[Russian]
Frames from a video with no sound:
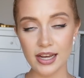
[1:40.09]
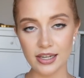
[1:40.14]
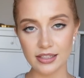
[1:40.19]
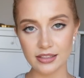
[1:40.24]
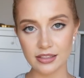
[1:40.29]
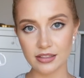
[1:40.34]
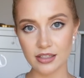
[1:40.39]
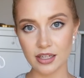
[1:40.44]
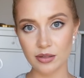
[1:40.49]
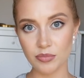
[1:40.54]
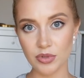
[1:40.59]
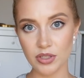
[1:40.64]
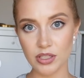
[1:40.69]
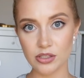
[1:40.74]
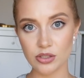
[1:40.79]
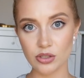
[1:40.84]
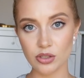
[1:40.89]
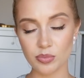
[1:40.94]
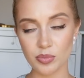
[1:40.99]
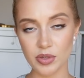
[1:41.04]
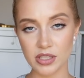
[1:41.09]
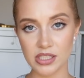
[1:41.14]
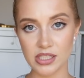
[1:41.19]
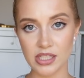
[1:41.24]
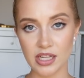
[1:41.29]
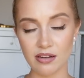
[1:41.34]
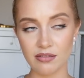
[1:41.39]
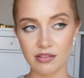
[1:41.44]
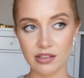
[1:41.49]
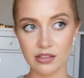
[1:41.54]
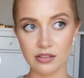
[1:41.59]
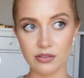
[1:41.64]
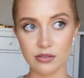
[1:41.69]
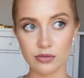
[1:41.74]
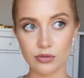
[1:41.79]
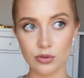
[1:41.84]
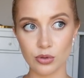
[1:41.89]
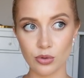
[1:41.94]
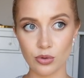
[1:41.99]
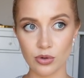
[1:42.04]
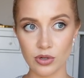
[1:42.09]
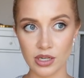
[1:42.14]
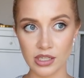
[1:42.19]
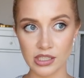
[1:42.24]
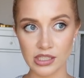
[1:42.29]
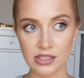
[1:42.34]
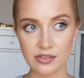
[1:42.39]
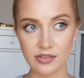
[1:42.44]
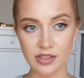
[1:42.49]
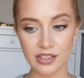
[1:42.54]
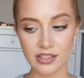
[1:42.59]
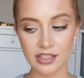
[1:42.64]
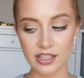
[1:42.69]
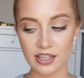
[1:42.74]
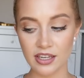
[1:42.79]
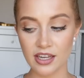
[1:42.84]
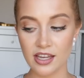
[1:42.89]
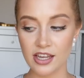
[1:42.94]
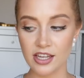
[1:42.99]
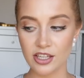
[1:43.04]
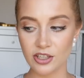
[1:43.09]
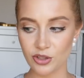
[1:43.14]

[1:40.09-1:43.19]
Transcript: этот комбинезон представлен в другой расцветке,